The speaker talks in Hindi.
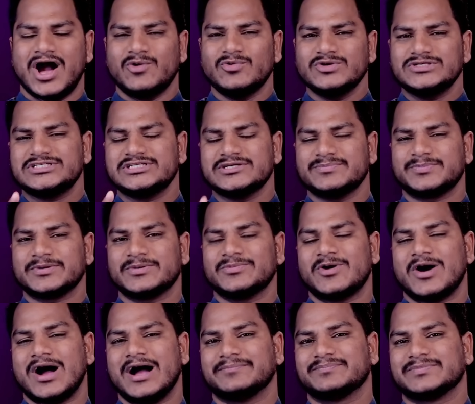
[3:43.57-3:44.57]
अवश्य
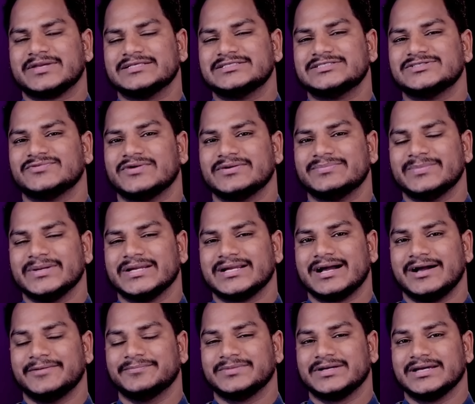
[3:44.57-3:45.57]
प्रभु आपके जीवन में
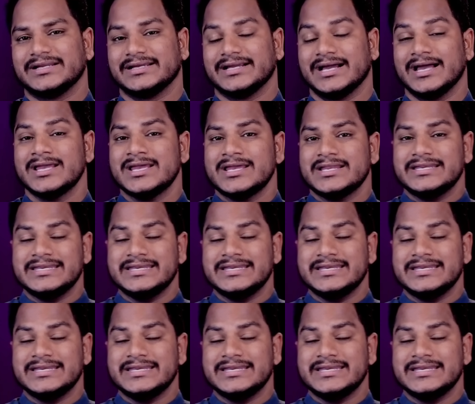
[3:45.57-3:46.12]
काम करेगा